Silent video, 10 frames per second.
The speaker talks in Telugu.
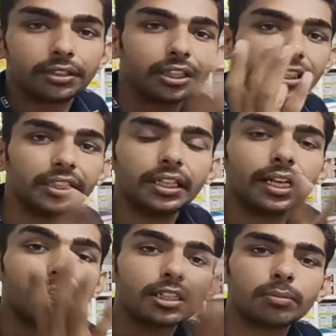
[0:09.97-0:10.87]
త్రీ డీ
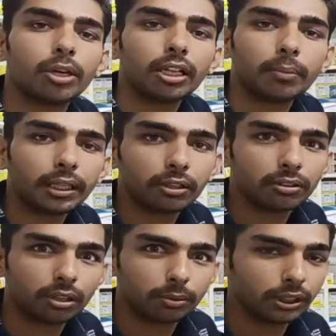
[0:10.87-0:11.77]
లేటెస్ట్ మోడల్
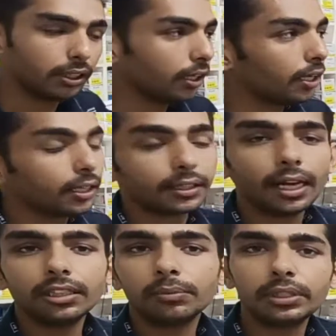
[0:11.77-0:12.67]
మైక్రోస్కోప్ ఉంది
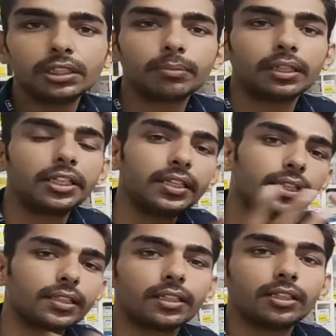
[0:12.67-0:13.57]
దాని సంబంధించి మనం
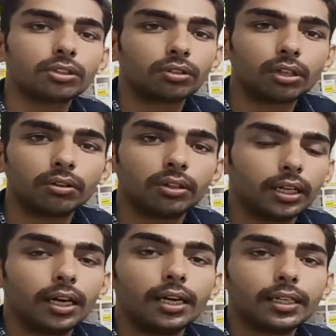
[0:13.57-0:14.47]
డీటెయిల్స్గా తెలుసుకుంటాం
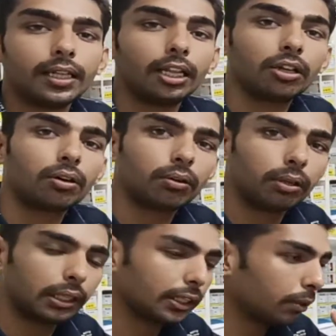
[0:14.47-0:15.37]
అంటే దానిలో
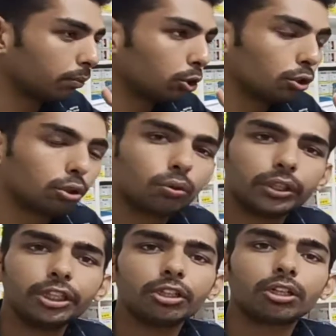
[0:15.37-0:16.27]
ఇంకా ముందు
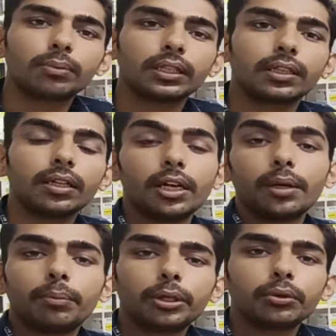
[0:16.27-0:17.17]
వీడియోలో మన
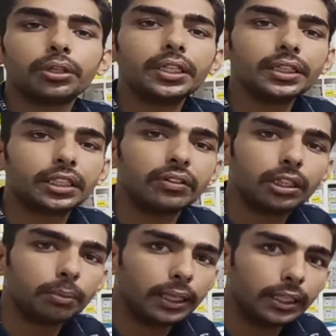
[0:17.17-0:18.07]
మీకు డి
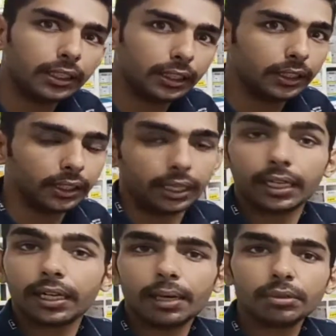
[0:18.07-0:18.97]
సెవెంటీ ఫైవ్ టీ
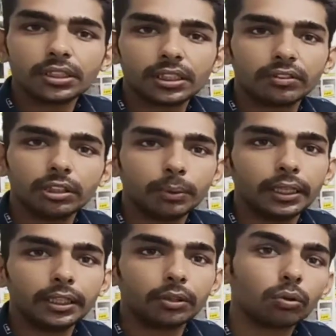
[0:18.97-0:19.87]
అండ్ ఎంసీ సెవెంటీ
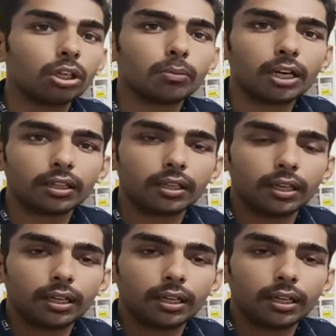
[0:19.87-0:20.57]
ఫైవ్ టీ ఓల్డ్ మోడల్